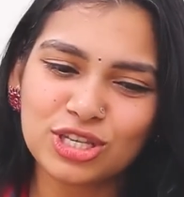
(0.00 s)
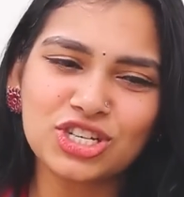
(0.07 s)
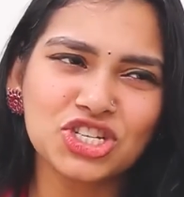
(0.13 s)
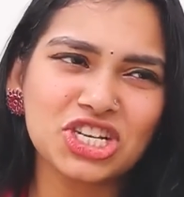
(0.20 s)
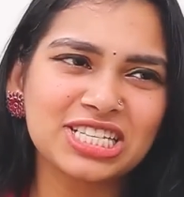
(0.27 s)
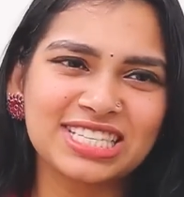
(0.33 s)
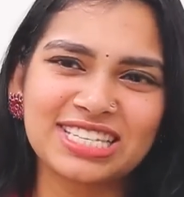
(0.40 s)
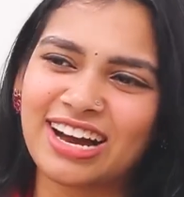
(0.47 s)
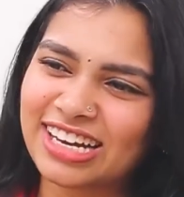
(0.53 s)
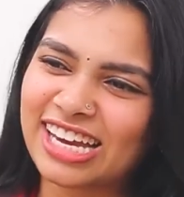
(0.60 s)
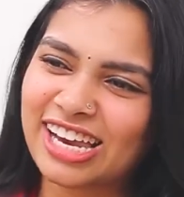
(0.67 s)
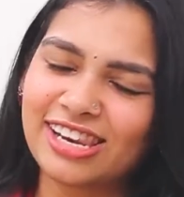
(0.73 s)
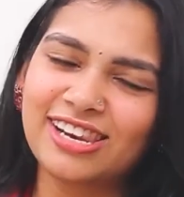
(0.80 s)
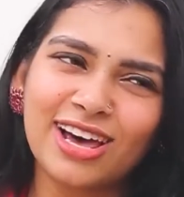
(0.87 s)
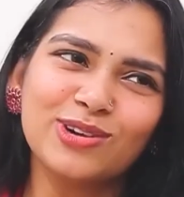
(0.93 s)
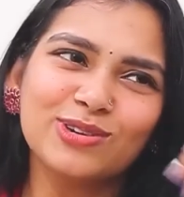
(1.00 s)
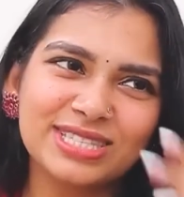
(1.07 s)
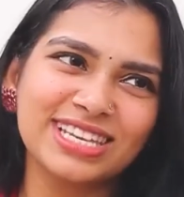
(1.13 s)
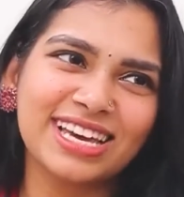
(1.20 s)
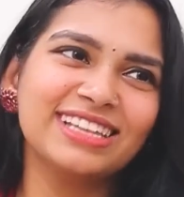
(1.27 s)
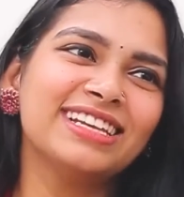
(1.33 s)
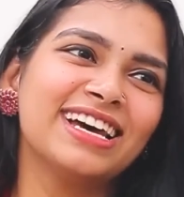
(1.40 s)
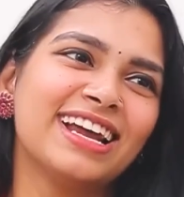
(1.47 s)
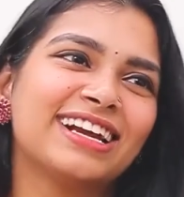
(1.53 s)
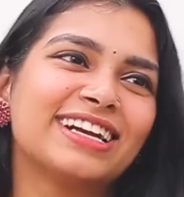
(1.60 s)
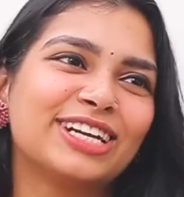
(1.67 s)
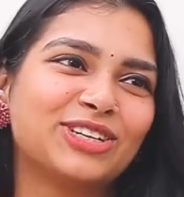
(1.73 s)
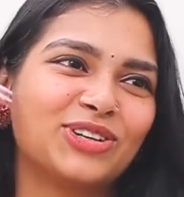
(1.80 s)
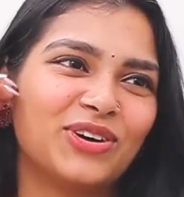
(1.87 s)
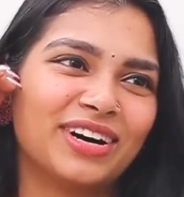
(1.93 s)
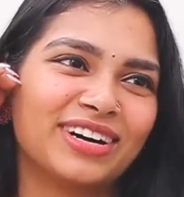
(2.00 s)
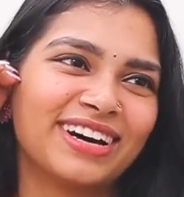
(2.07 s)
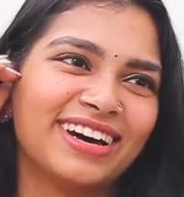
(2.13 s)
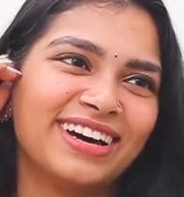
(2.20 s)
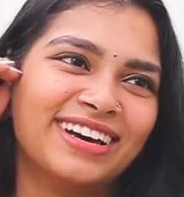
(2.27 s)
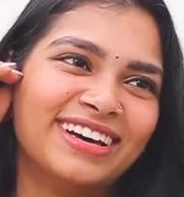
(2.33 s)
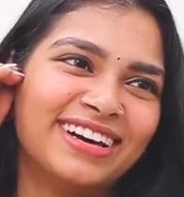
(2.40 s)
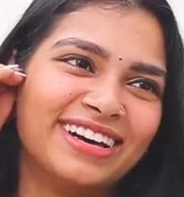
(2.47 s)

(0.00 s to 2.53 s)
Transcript: மியூசிஷியன்ஸ் நாங்க எல்லாரும் சேர்ந்து இறக்கிட்டோம் அங்க